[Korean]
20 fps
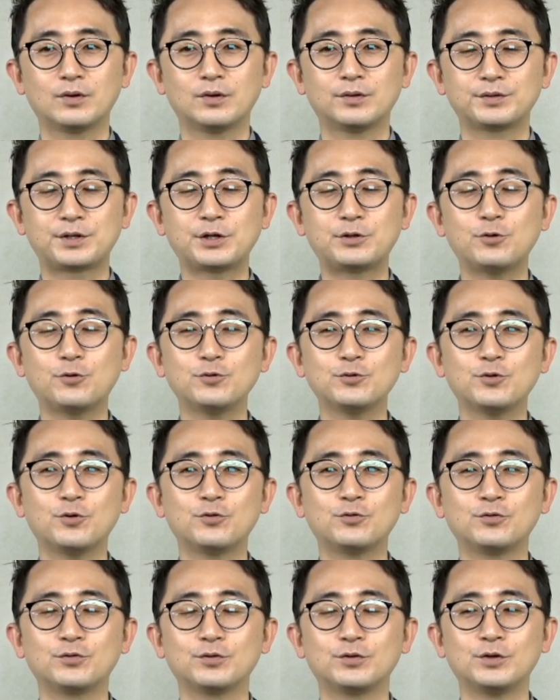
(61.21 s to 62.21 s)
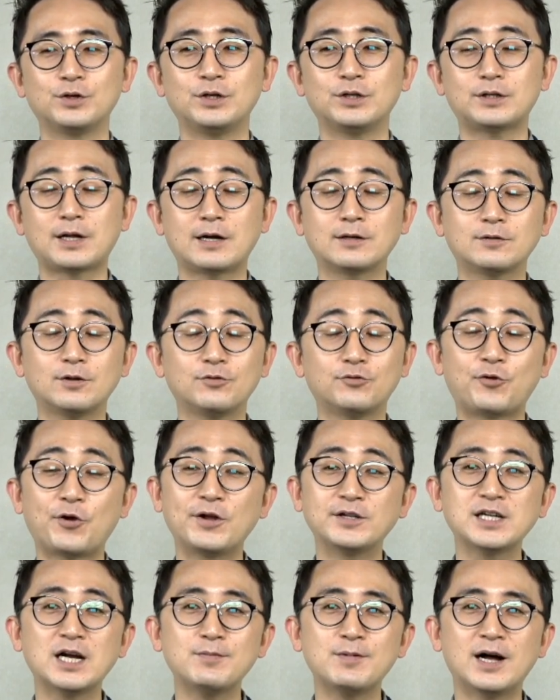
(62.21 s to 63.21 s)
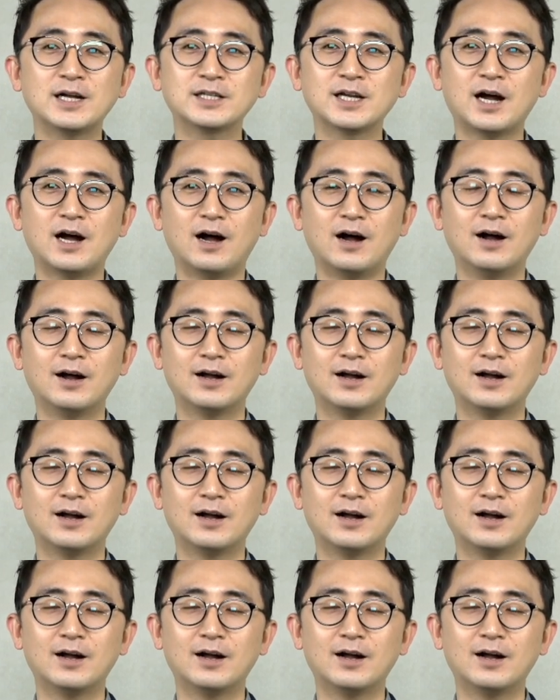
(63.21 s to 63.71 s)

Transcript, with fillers: 대통령이 당선되자마자